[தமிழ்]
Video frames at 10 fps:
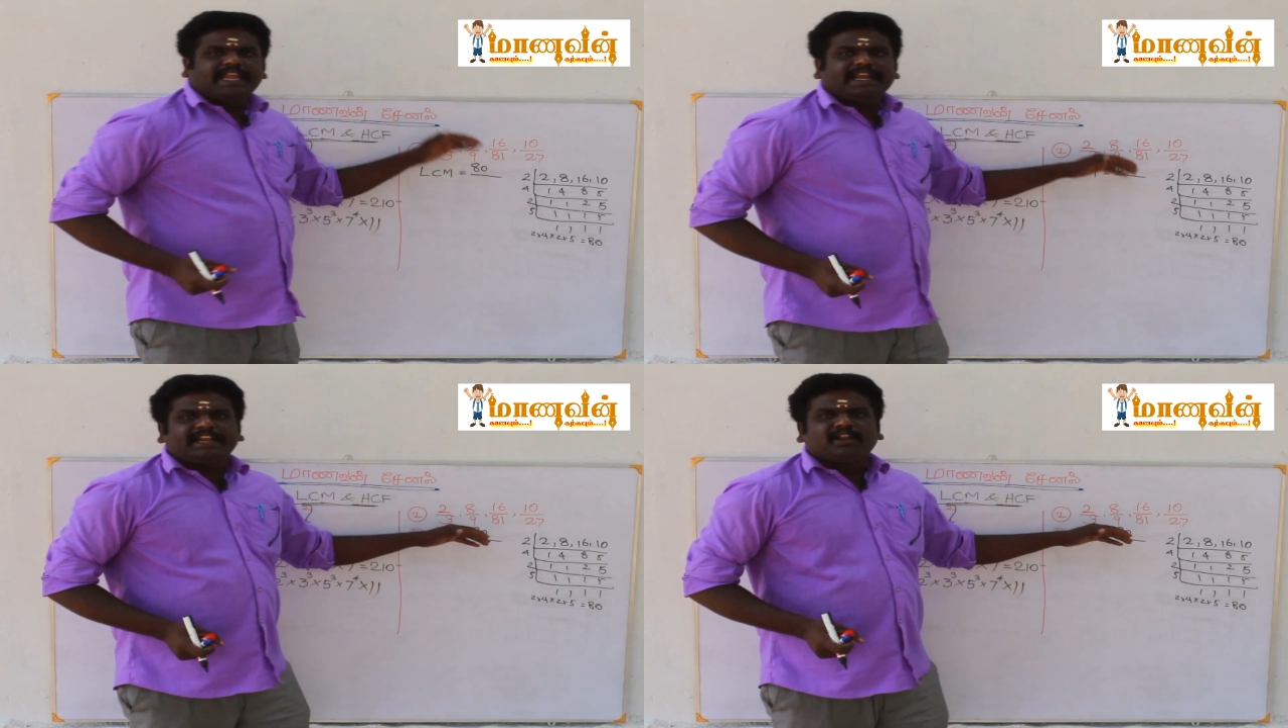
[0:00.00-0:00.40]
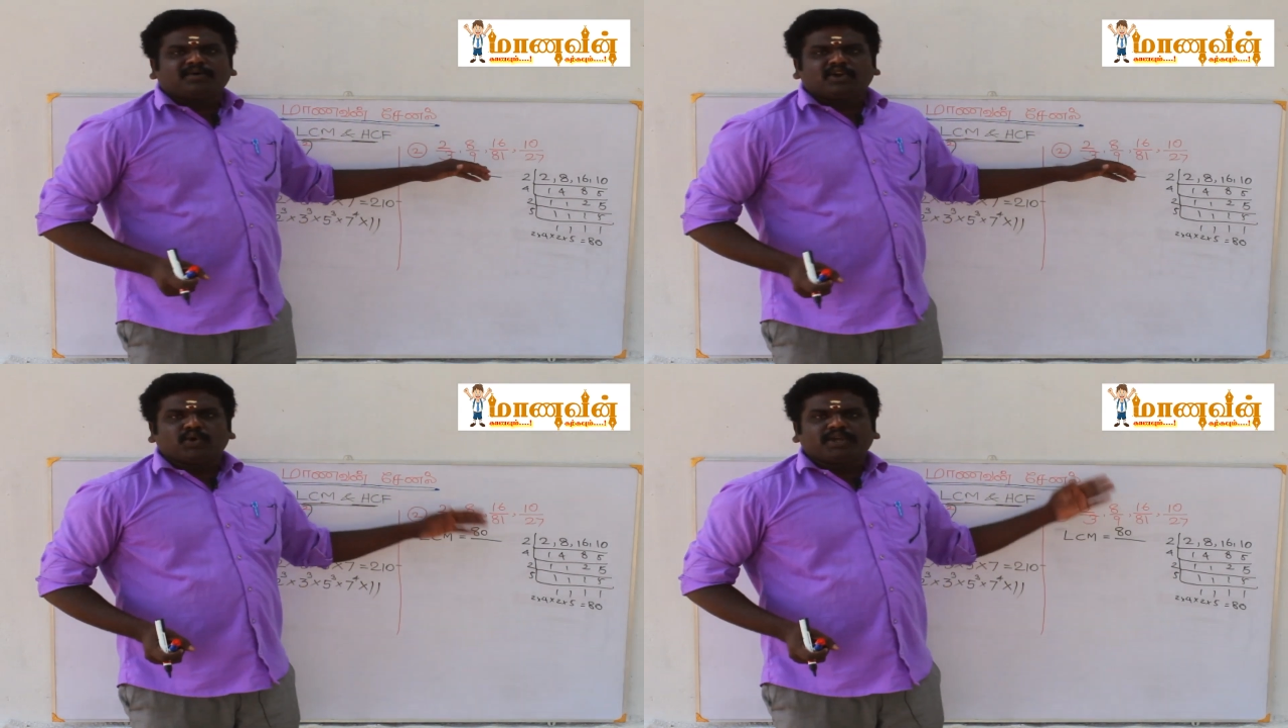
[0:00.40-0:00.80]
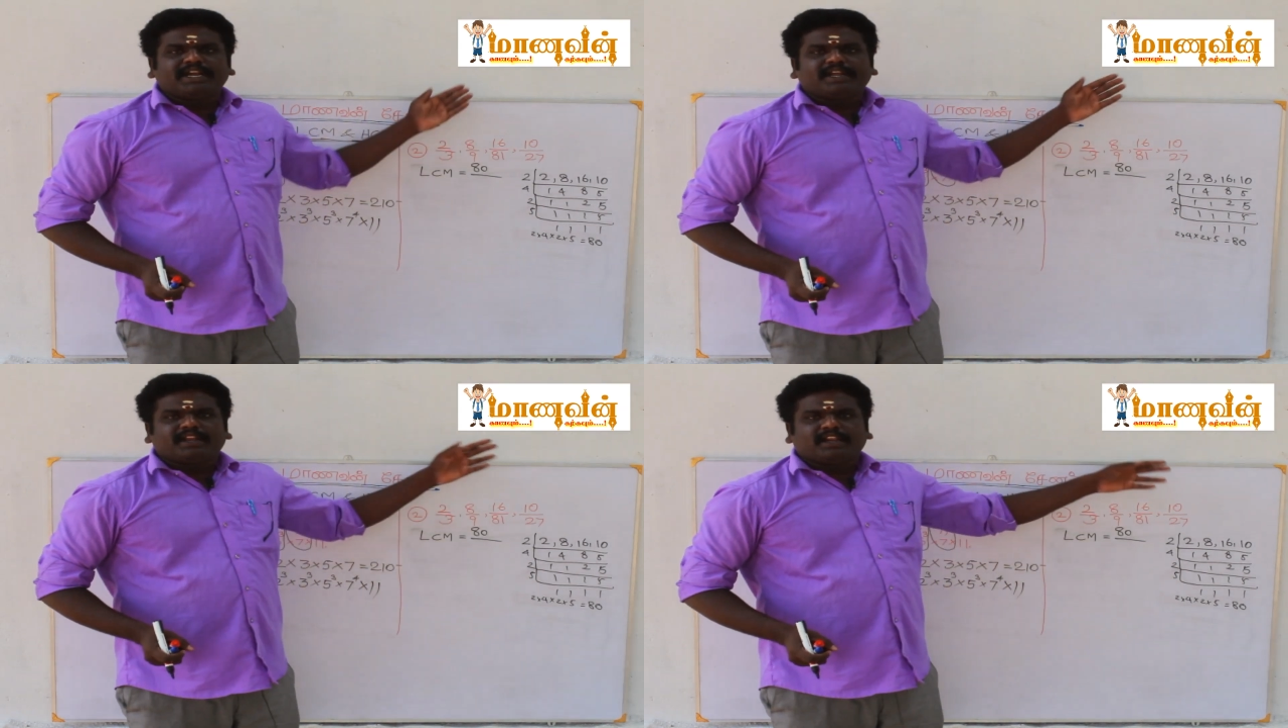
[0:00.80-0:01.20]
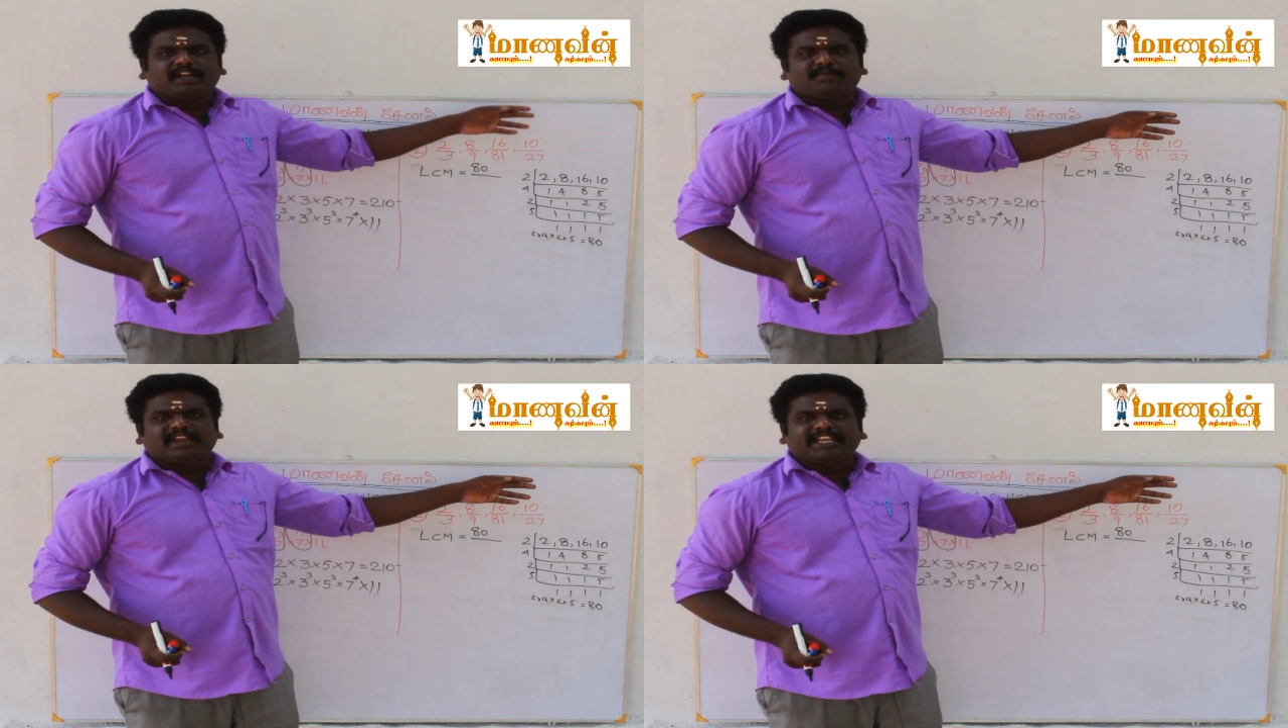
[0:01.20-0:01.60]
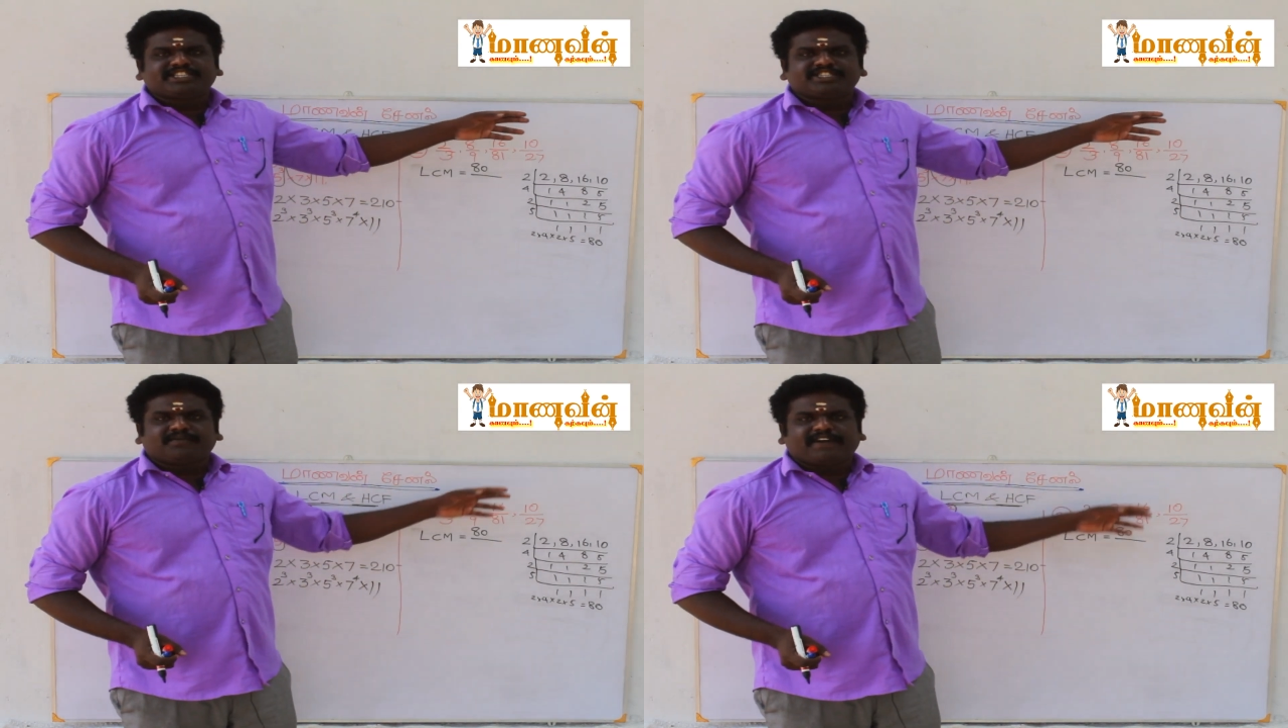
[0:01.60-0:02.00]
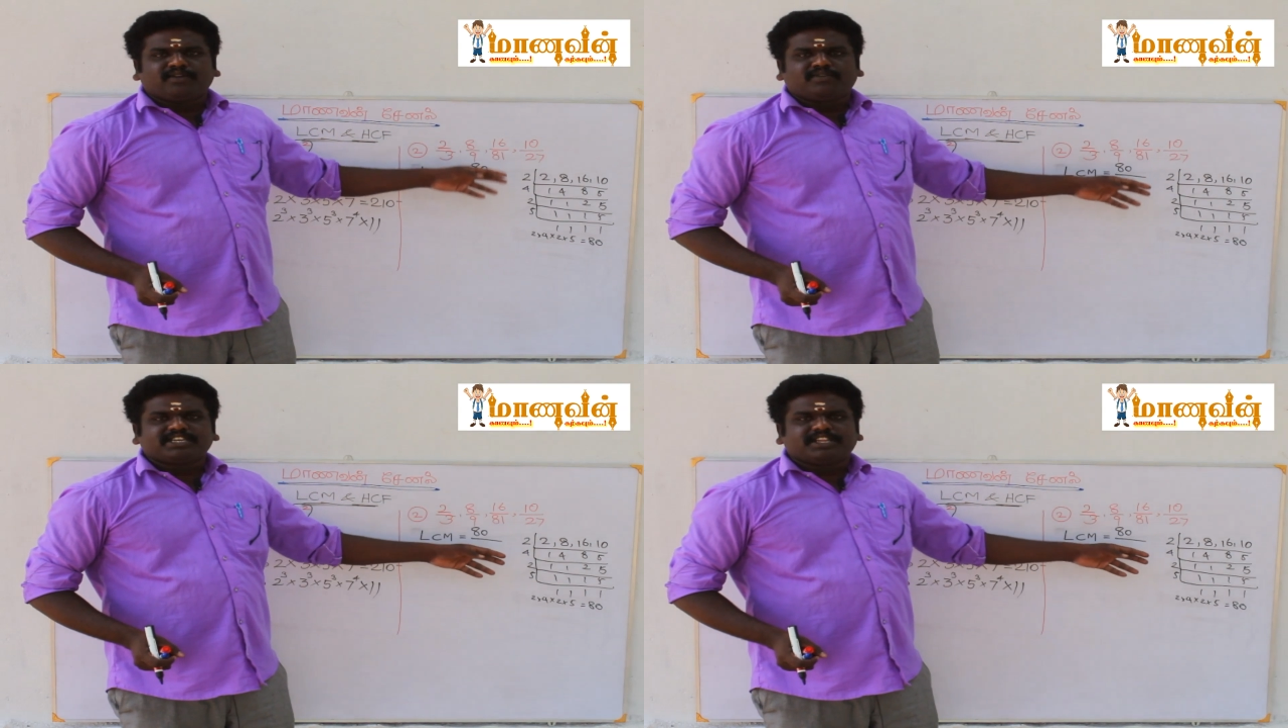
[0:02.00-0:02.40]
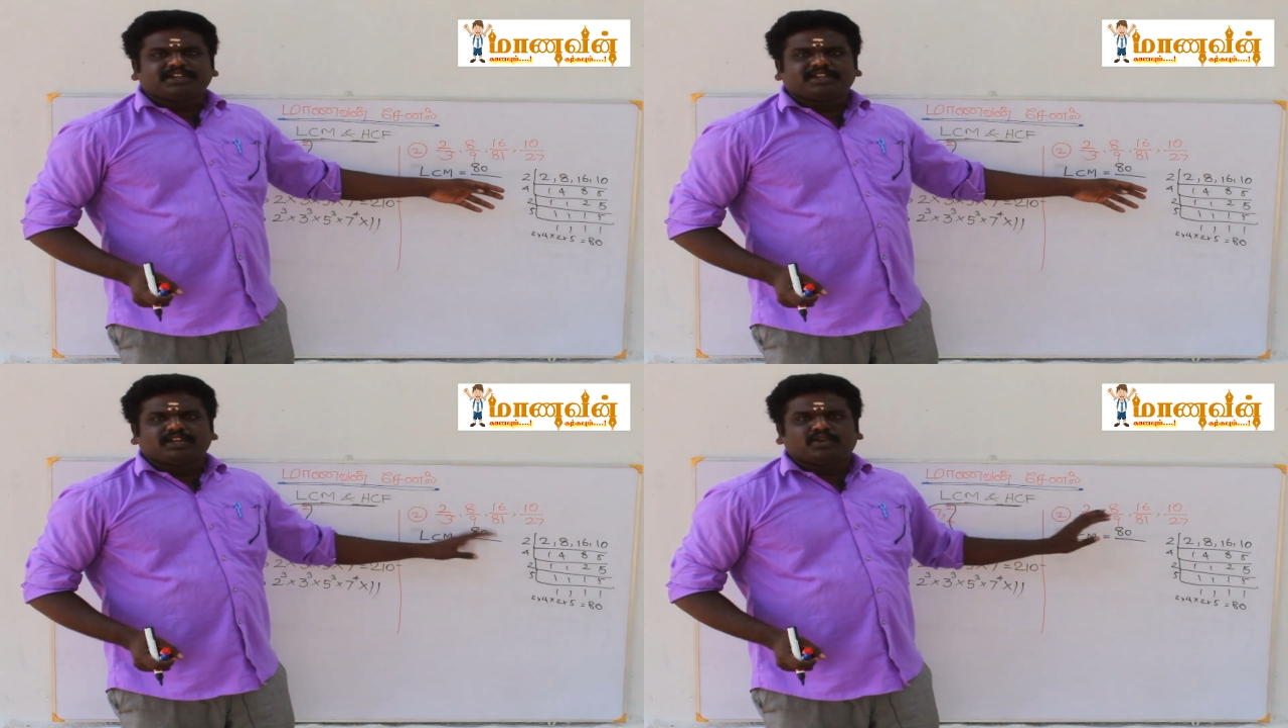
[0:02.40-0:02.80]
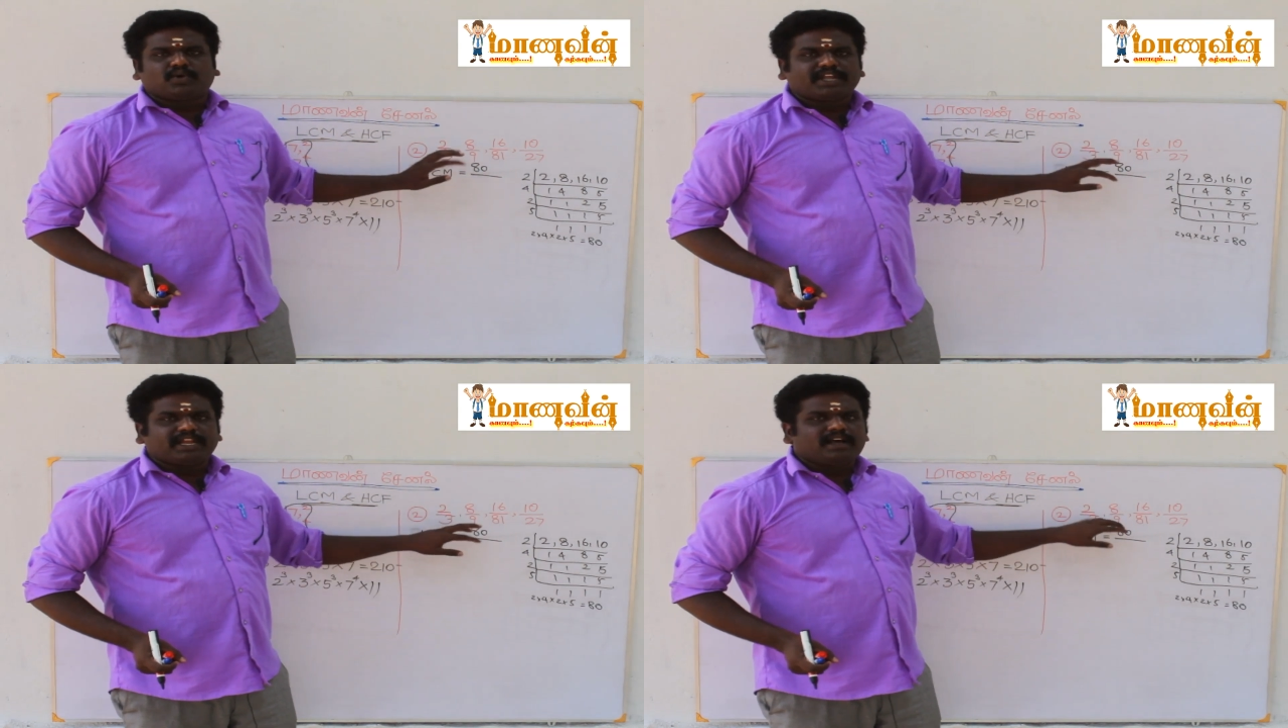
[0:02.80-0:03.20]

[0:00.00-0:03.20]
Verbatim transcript: இப்போ கீழே என்ன பண்ணணும் கீழே இருக்கிற நம்பருக்கு ஹெச்சிஎஃப் கண்டுபிடிச்சி அதை எடுத்து எழுதணும்